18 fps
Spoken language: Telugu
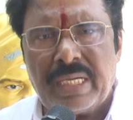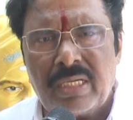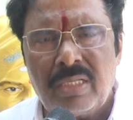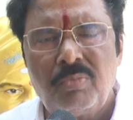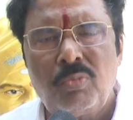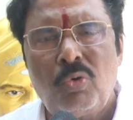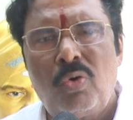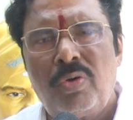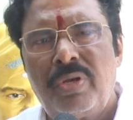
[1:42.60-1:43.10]

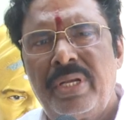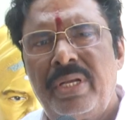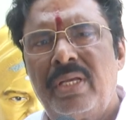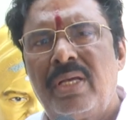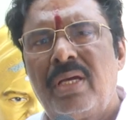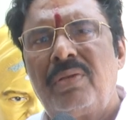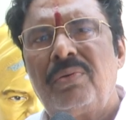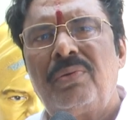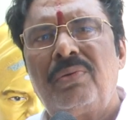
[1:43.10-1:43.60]
జగన్మోహన్ రెడ్డి
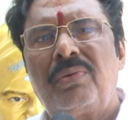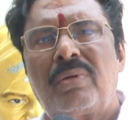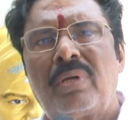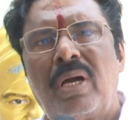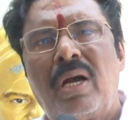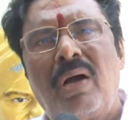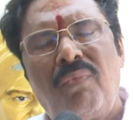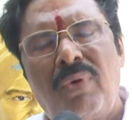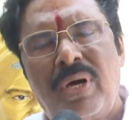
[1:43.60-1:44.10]
గారు
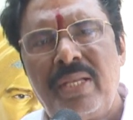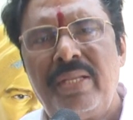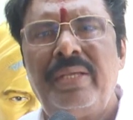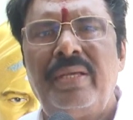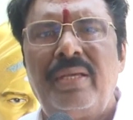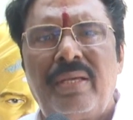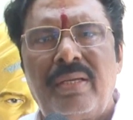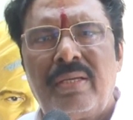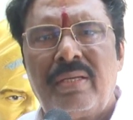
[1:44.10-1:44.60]
కావాలి
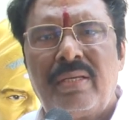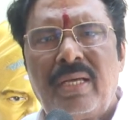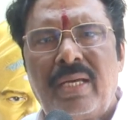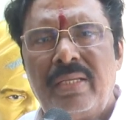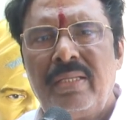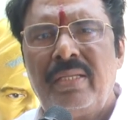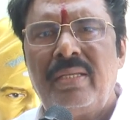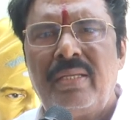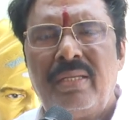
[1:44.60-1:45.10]

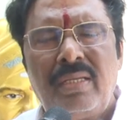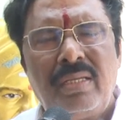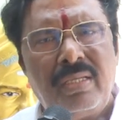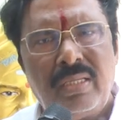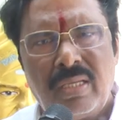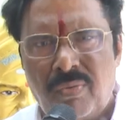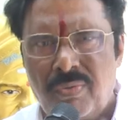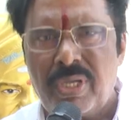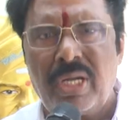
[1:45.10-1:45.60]
అని
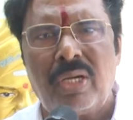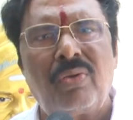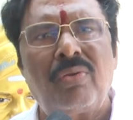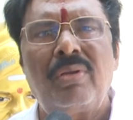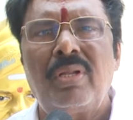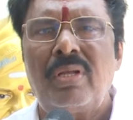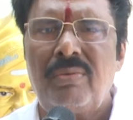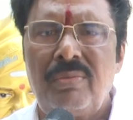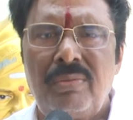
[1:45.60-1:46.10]

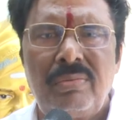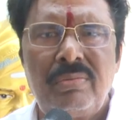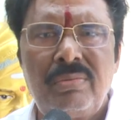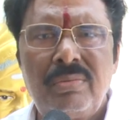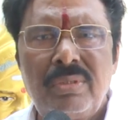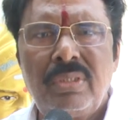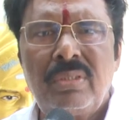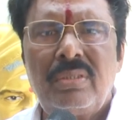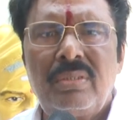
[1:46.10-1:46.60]
ఎవరంటున్నారు
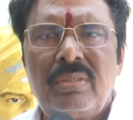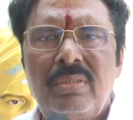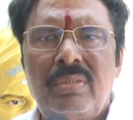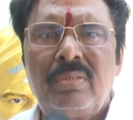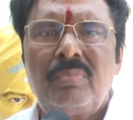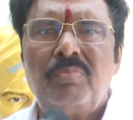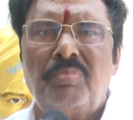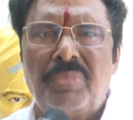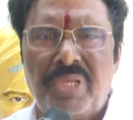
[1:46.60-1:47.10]

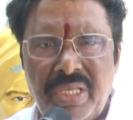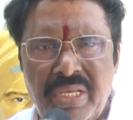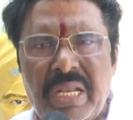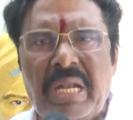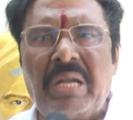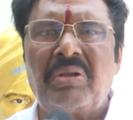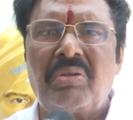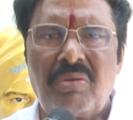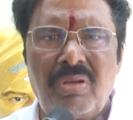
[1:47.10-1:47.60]
మీరే
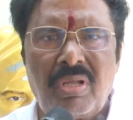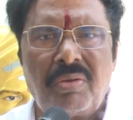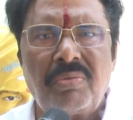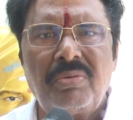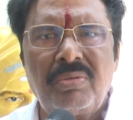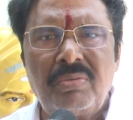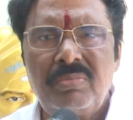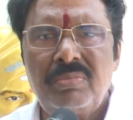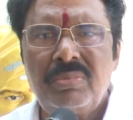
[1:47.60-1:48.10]

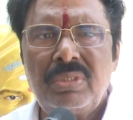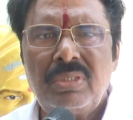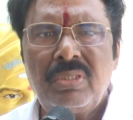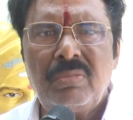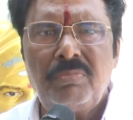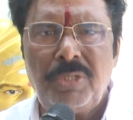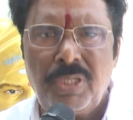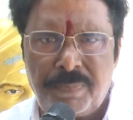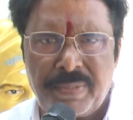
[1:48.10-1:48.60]
అంటున్నారు
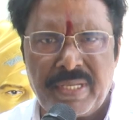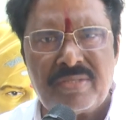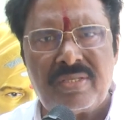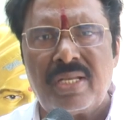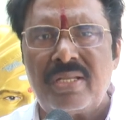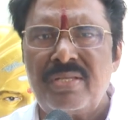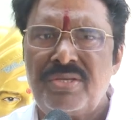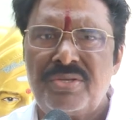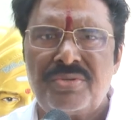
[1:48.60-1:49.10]
మీరు
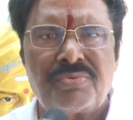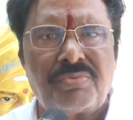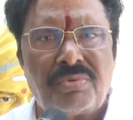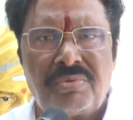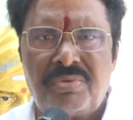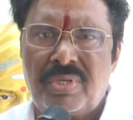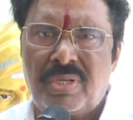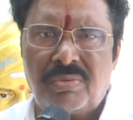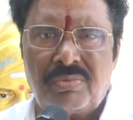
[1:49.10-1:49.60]
ప్రచారం
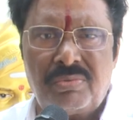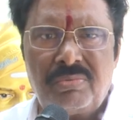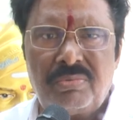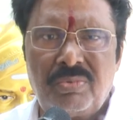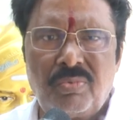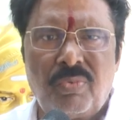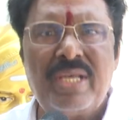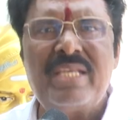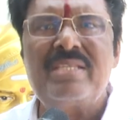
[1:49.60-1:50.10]
చేసుకుంటున్నారు
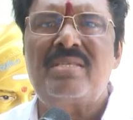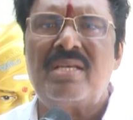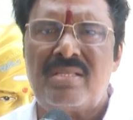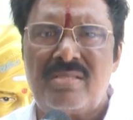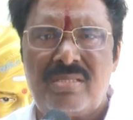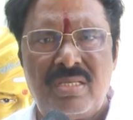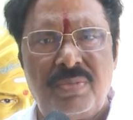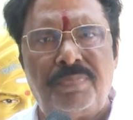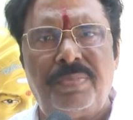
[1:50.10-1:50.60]

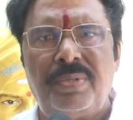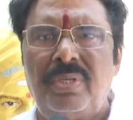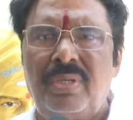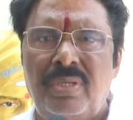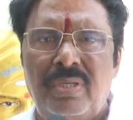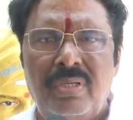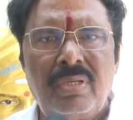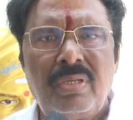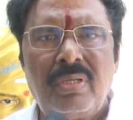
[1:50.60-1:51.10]
వైఎస్ఆర్సిపి
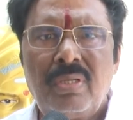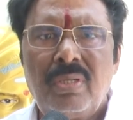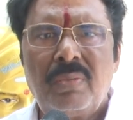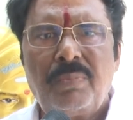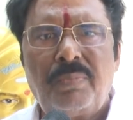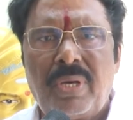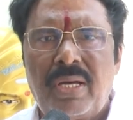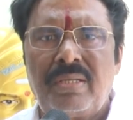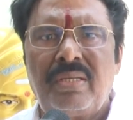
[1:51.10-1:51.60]

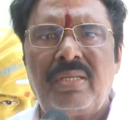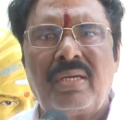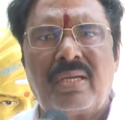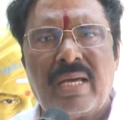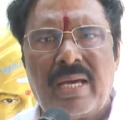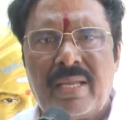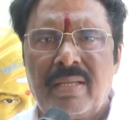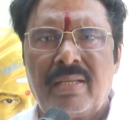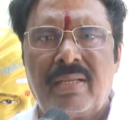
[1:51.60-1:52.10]
పార్టీ
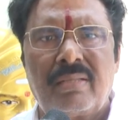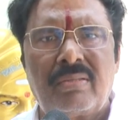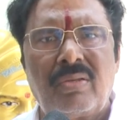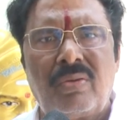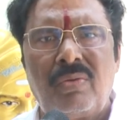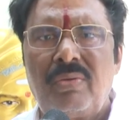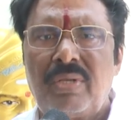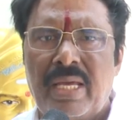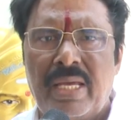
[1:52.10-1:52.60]

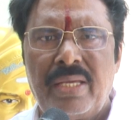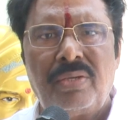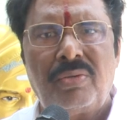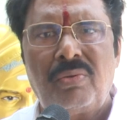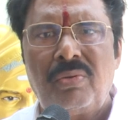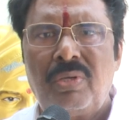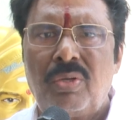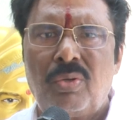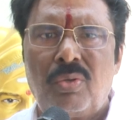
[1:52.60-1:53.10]
కార్యకర్తలు
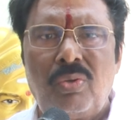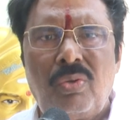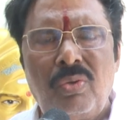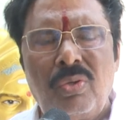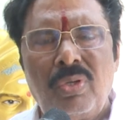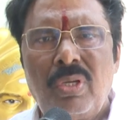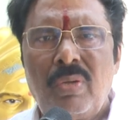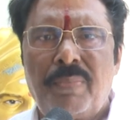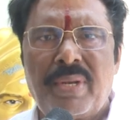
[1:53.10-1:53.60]
నాయకులు ఎవరు
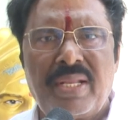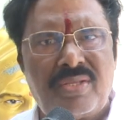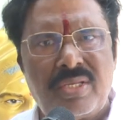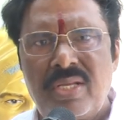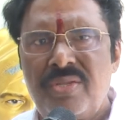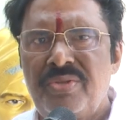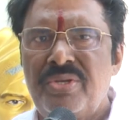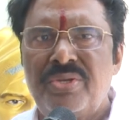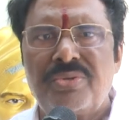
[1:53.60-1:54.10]

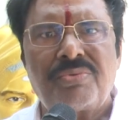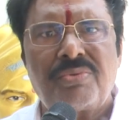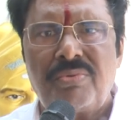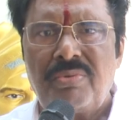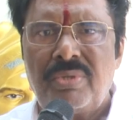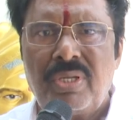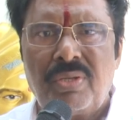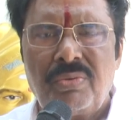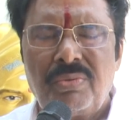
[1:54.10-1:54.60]
ప్రచారం
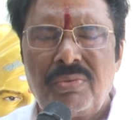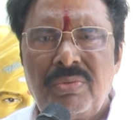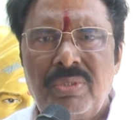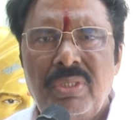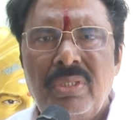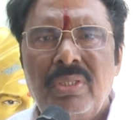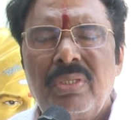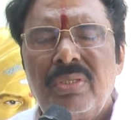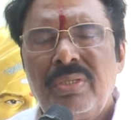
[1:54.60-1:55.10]
చేసుకుంటున్నారు
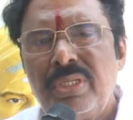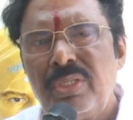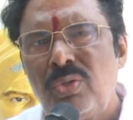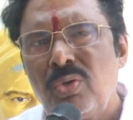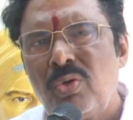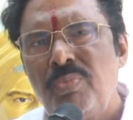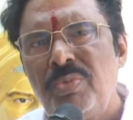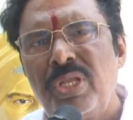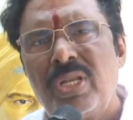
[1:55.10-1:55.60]

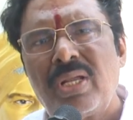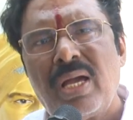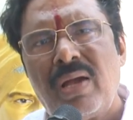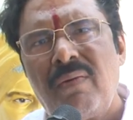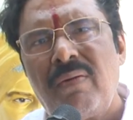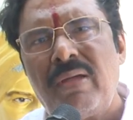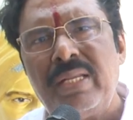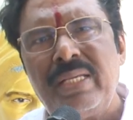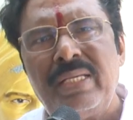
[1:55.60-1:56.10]
ఎందుకు మీరు
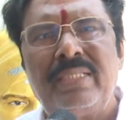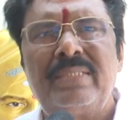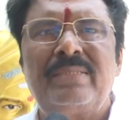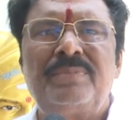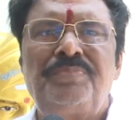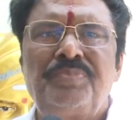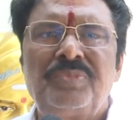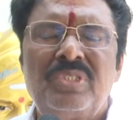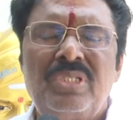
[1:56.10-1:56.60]
కావాలి
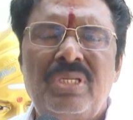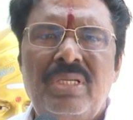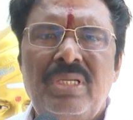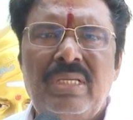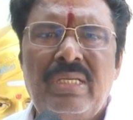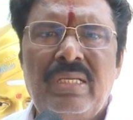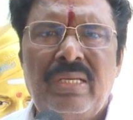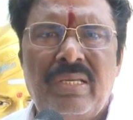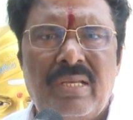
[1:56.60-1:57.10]

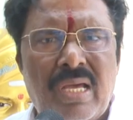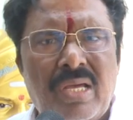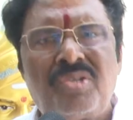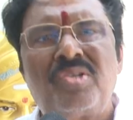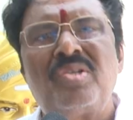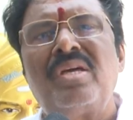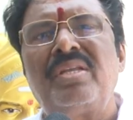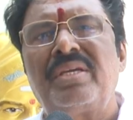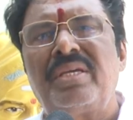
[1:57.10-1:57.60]
ఈ
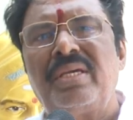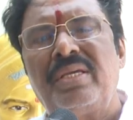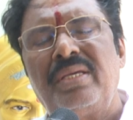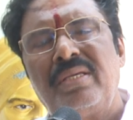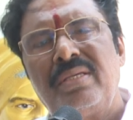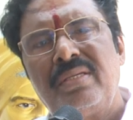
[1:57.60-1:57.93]
రాష్ట్రానికి